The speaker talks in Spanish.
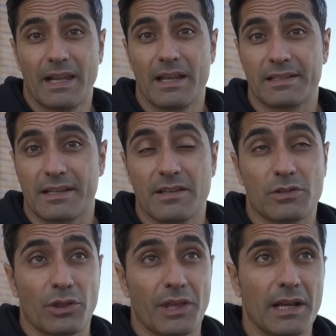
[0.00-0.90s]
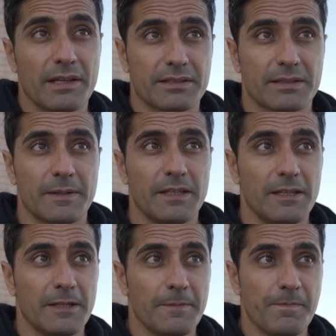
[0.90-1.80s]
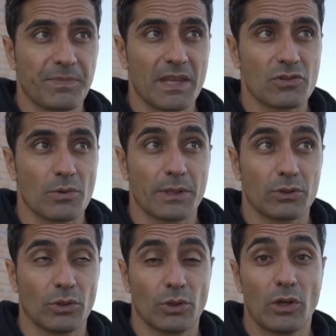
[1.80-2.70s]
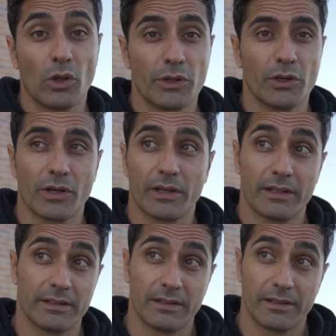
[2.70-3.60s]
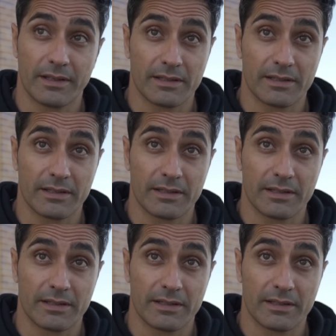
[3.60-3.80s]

de las redes sociales y, sobre todo el odio que,